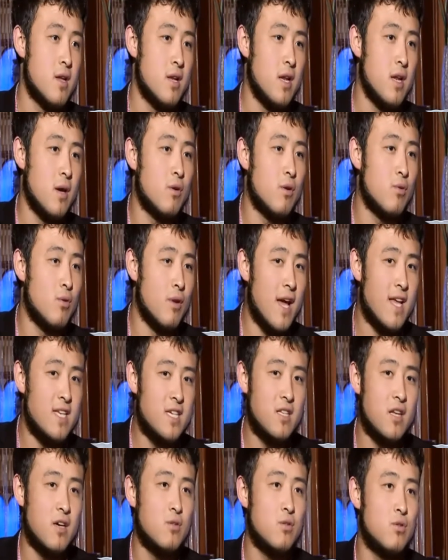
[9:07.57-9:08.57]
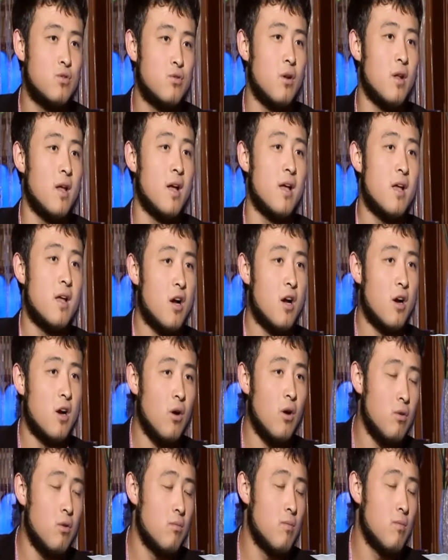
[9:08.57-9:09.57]
那么《古兰经》当中说了：“
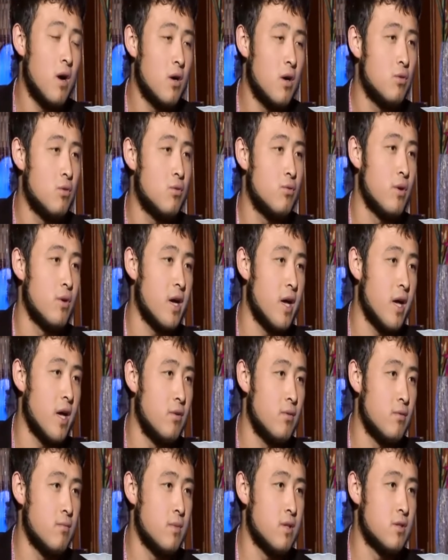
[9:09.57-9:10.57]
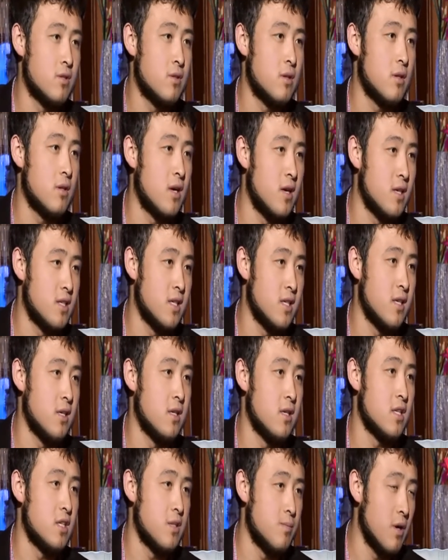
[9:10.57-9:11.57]
高龙马肉夫海龙明说到高
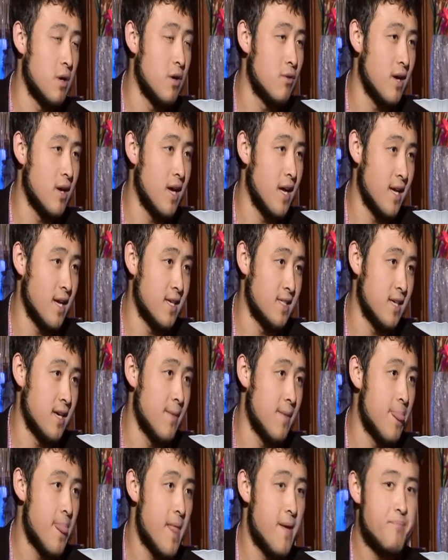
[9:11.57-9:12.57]
天耶提巴物海，孩子，